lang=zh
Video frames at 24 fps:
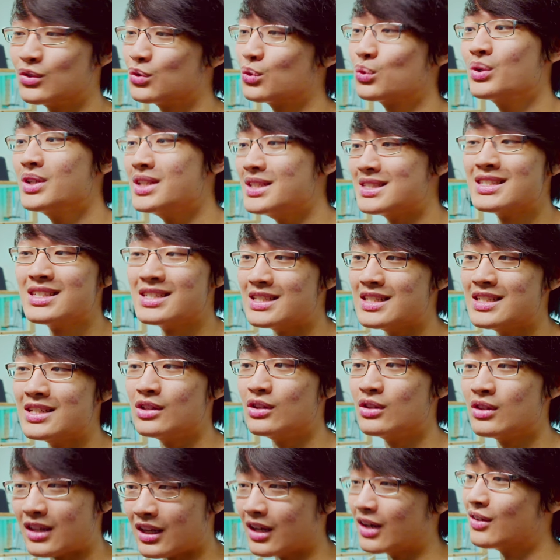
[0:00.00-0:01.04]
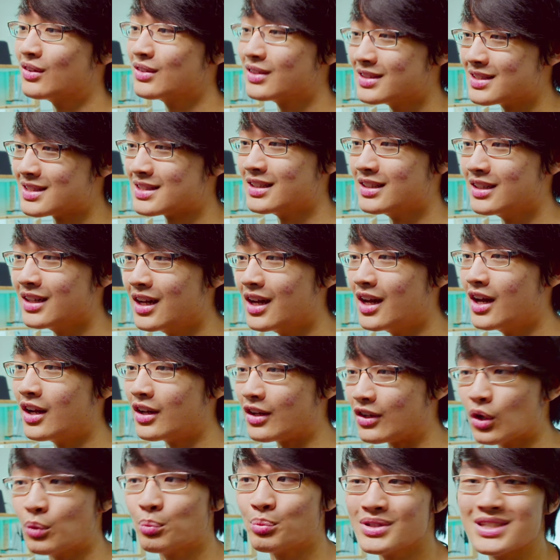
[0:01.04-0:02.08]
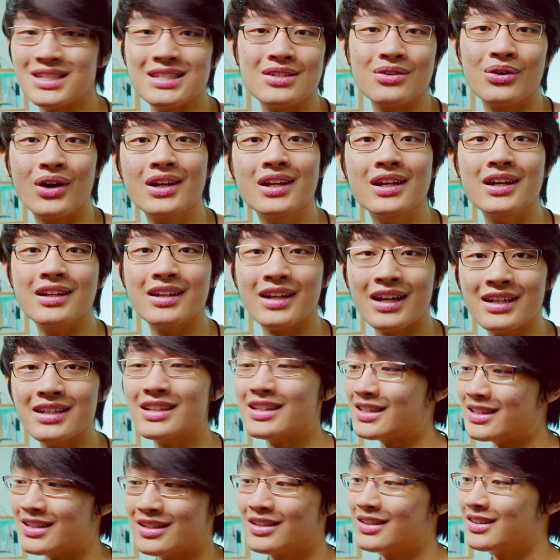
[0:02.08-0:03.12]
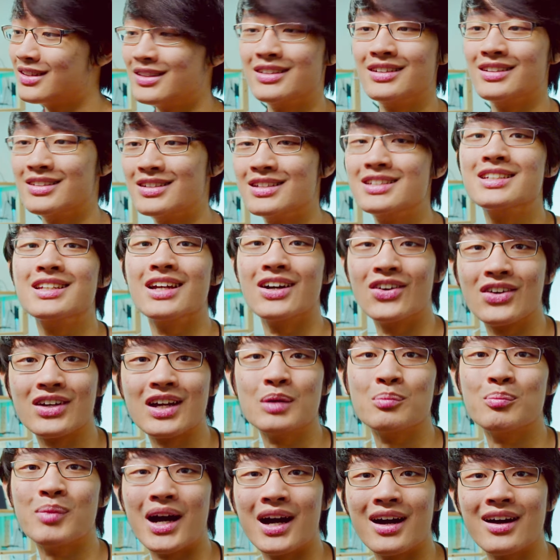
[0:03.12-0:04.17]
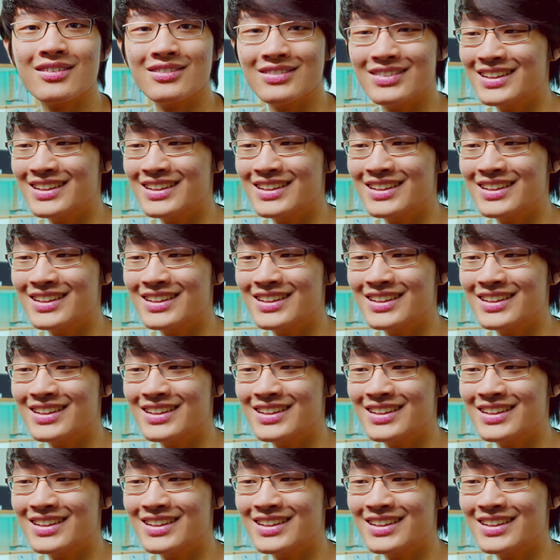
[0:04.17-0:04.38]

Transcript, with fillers: 如果你自己调的色你都不喜欢的，那你。想要干嘛？